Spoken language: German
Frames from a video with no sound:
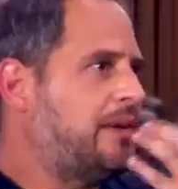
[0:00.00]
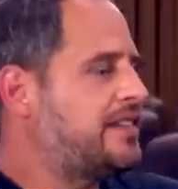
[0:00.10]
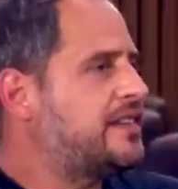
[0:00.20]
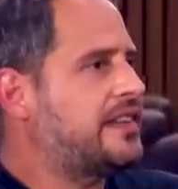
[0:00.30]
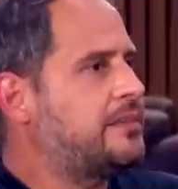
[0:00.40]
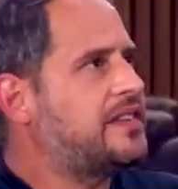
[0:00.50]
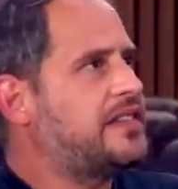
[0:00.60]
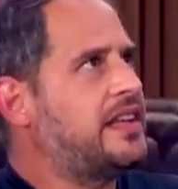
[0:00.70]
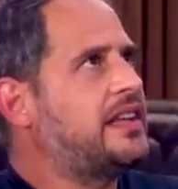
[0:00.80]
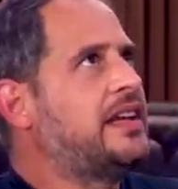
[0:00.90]
Aber das ist eben das
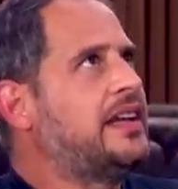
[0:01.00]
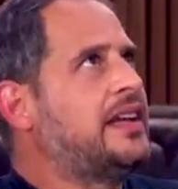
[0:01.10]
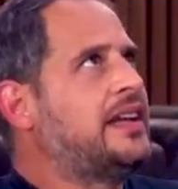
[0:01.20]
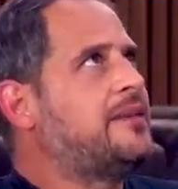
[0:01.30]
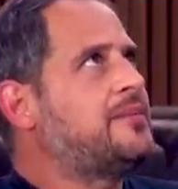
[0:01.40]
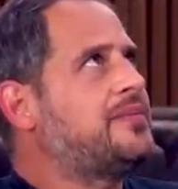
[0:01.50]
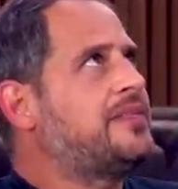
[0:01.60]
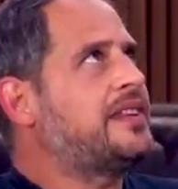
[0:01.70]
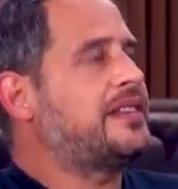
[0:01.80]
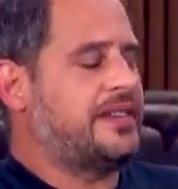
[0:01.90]
Ding
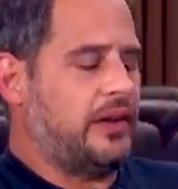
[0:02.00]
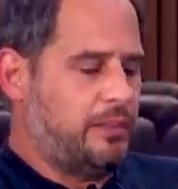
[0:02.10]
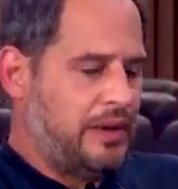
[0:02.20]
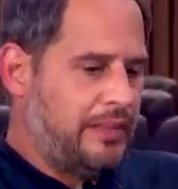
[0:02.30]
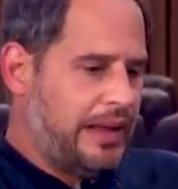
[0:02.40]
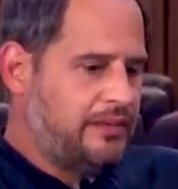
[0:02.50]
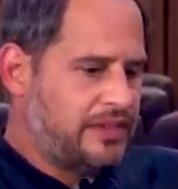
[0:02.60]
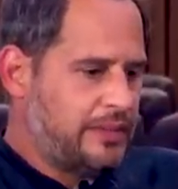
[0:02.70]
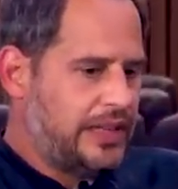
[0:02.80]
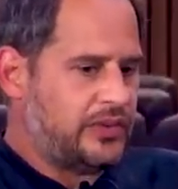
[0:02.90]
das ist auch bei meinem
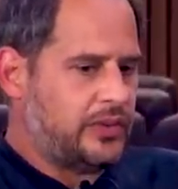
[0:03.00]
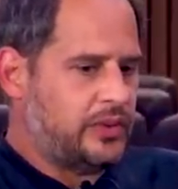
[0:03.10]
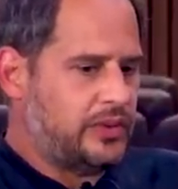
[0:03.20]
Film halt so